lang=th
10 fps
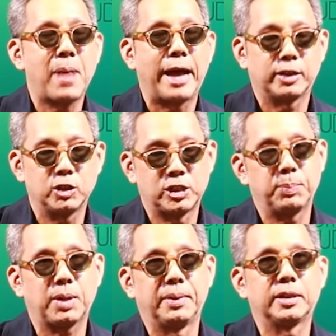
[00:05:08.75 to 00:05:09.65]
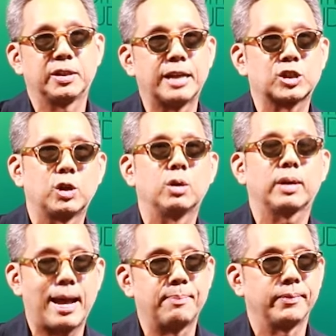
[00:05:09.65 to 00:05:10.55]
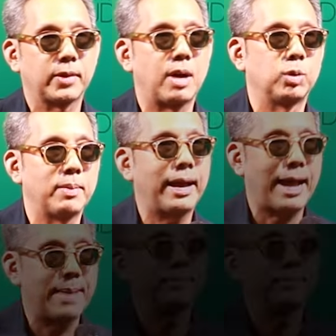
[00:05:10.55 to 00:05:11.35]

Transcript: partnership กับ international ครับ ขอบคุณมากครั